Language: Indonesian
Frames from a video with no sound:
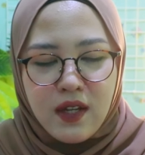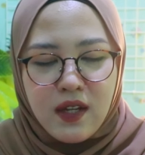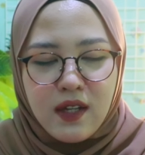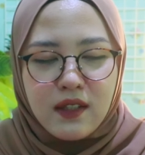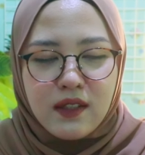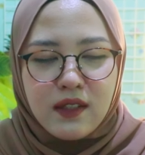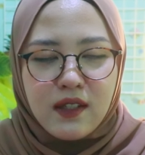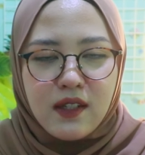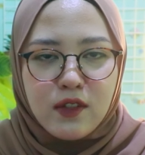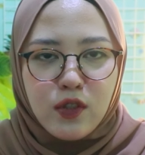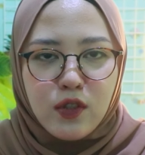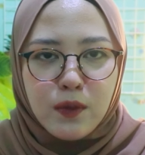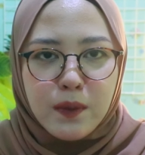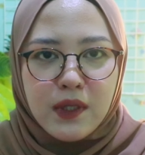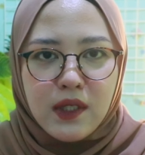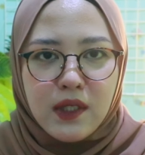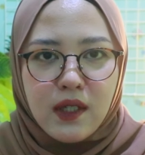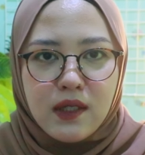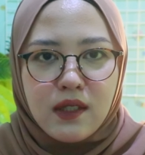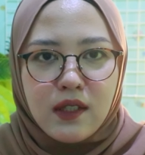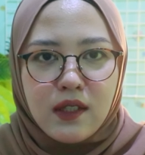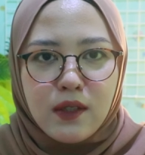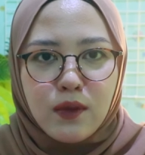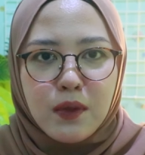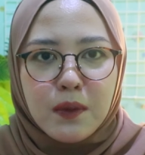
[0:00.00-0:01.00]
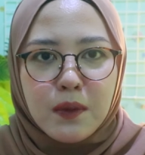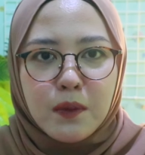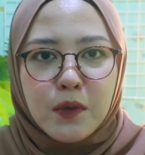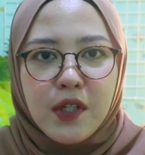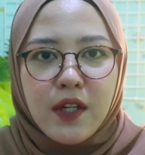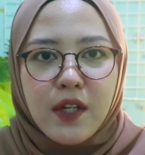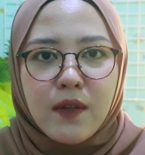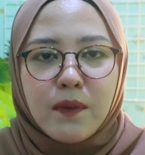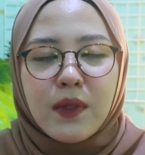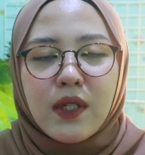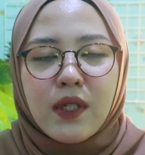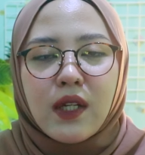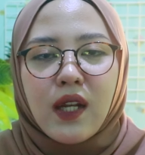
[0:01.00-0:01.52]
Dan sopir taksi itu
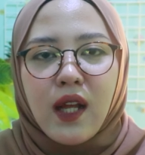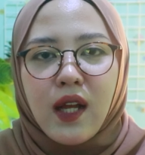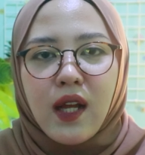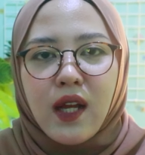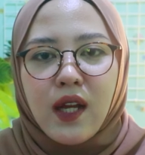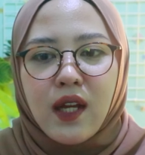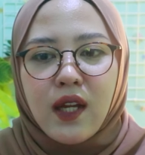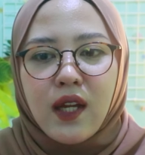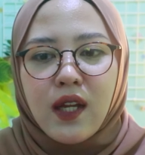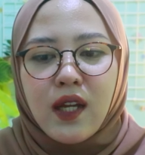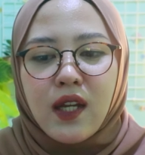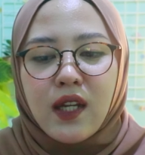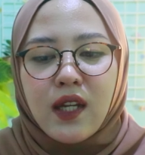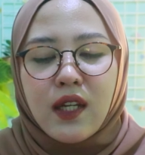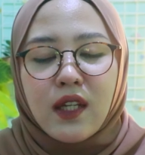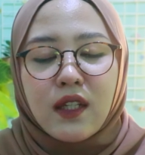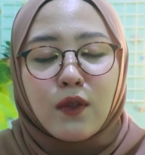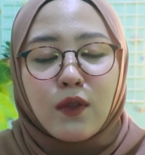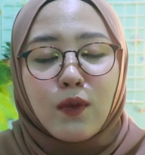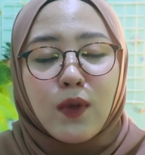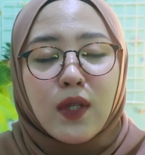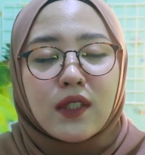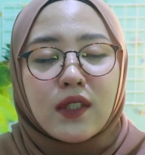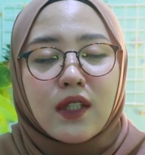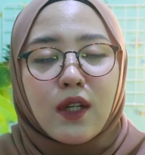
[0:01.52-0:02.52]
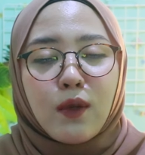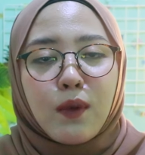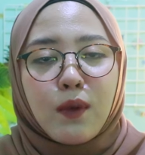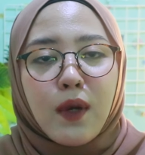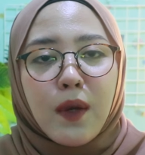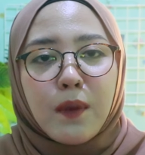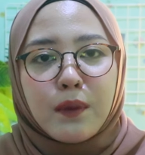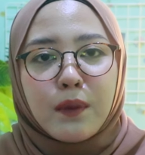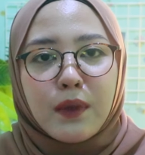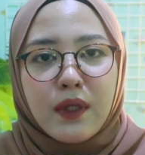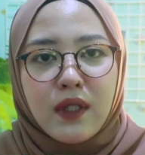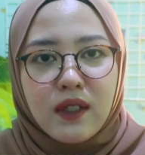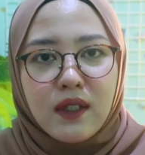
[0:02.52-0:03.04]
kemudian bilang, ini uangnya aku
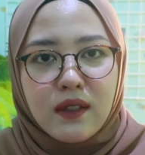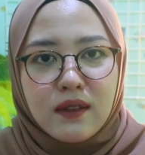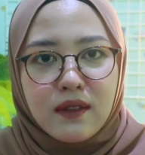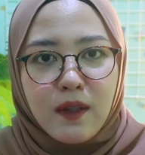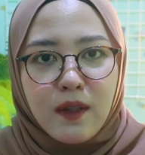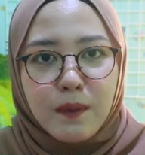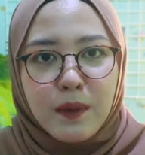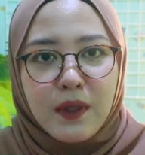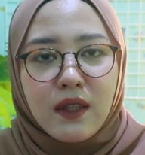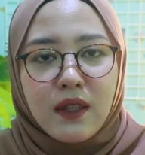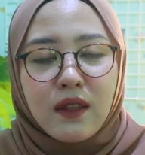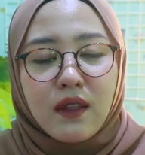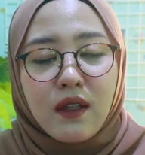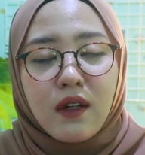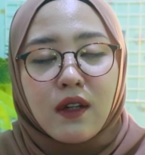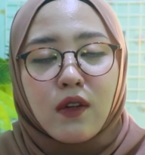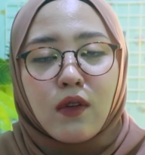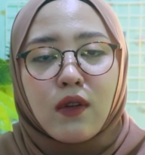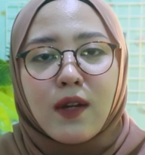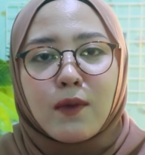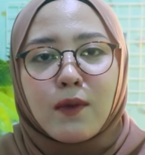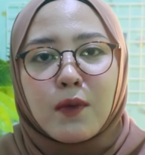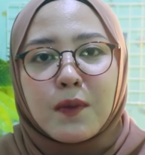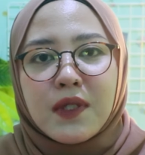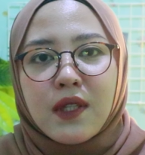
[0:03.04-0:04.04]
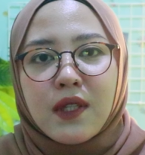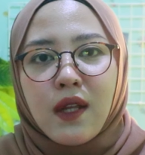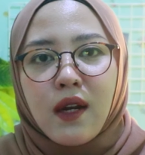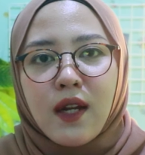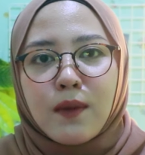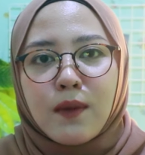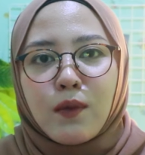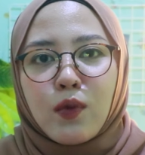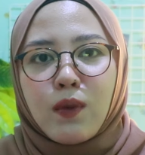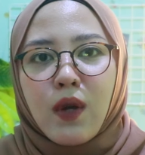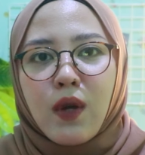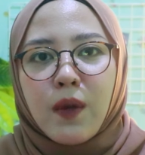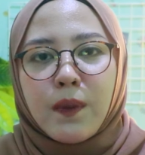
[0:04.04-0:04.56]
ambil, tapi ntar kalau kamu
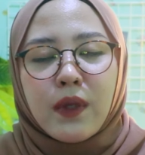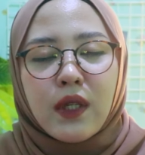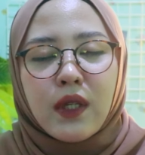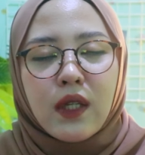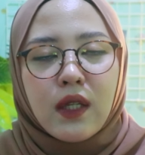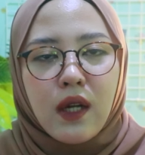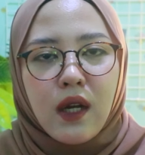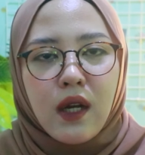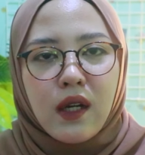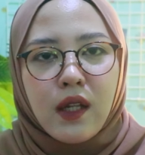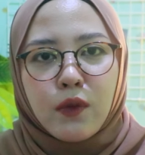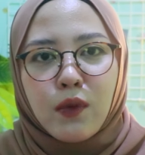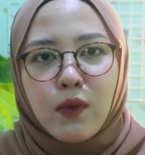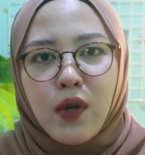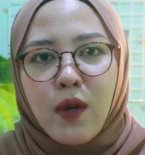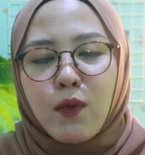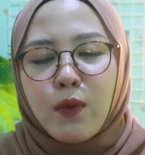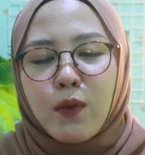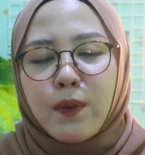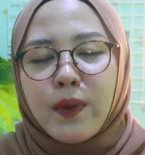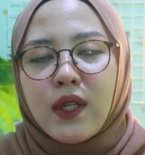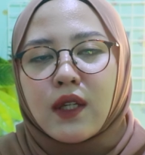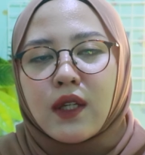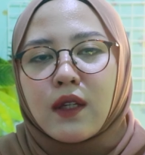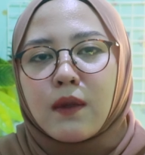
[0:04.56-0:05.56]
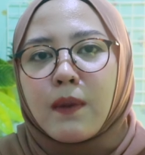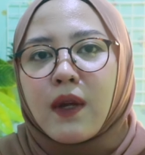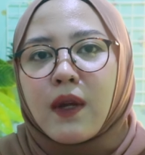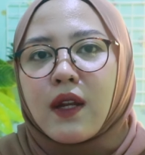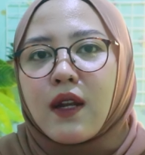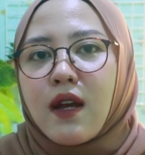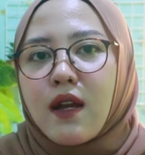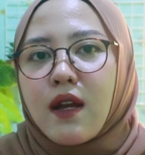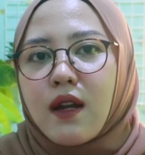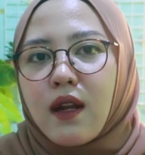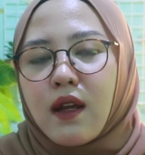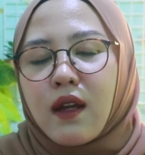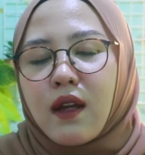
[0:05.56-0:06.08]
misalkan berubah pikiran atau kamu pergi ke
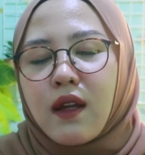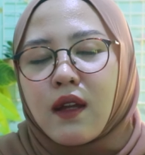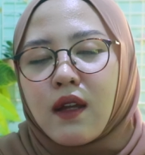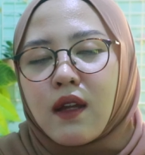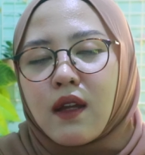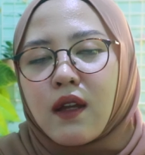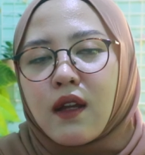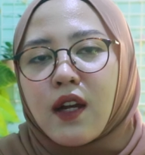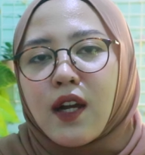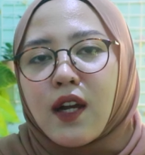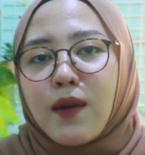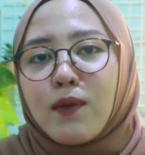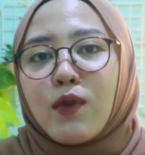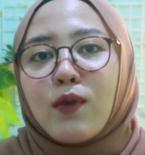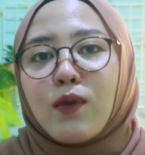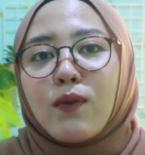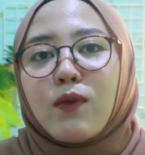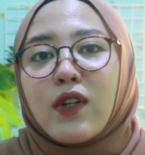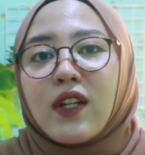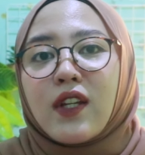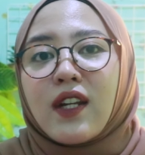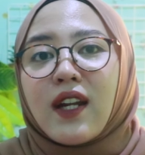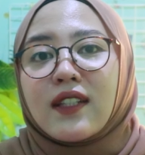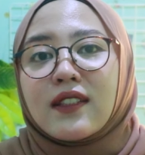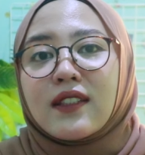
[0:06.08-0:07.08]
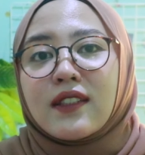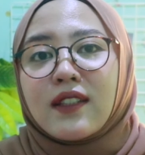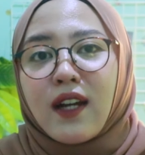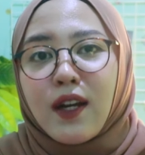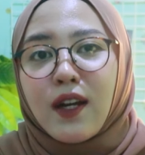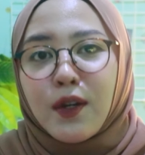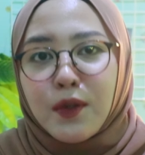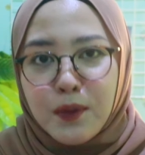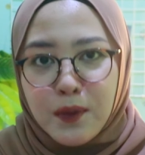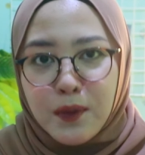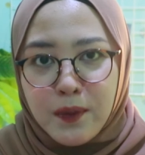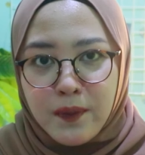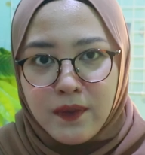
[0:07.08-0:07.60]
bandara, kamu hubungin aja
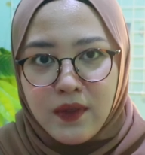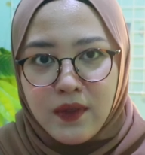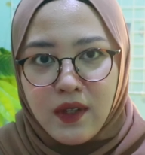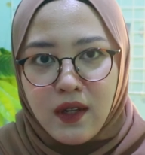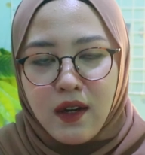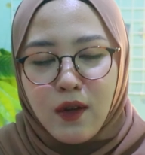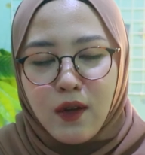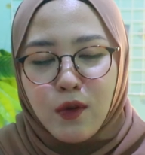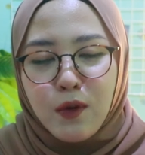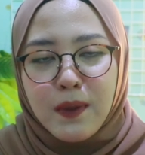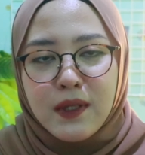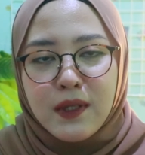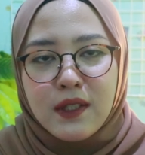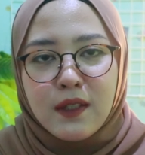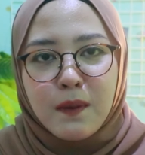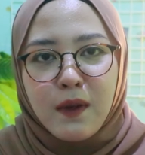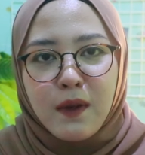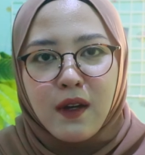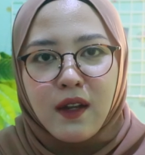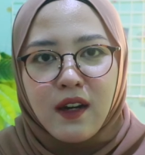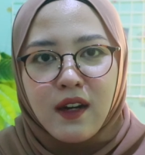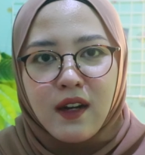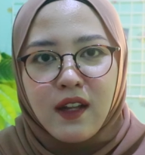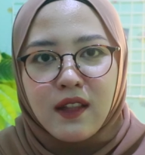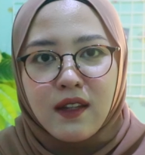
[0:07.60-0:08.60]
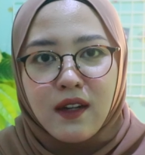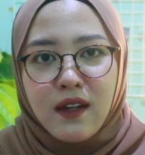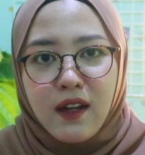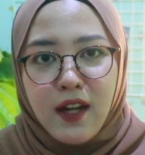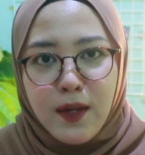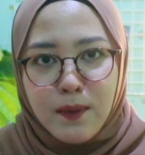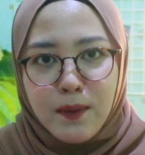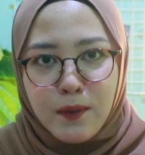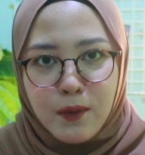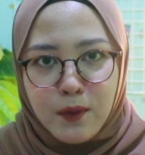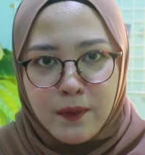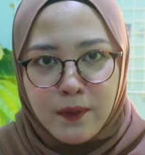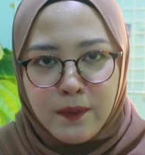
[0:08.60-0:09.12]
aku, karena aku pasti bakalan antar
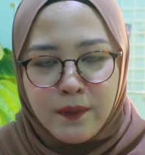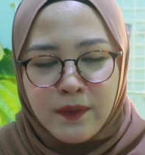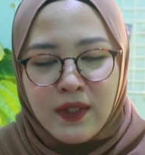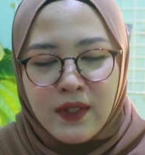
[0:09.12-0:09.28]
kamu.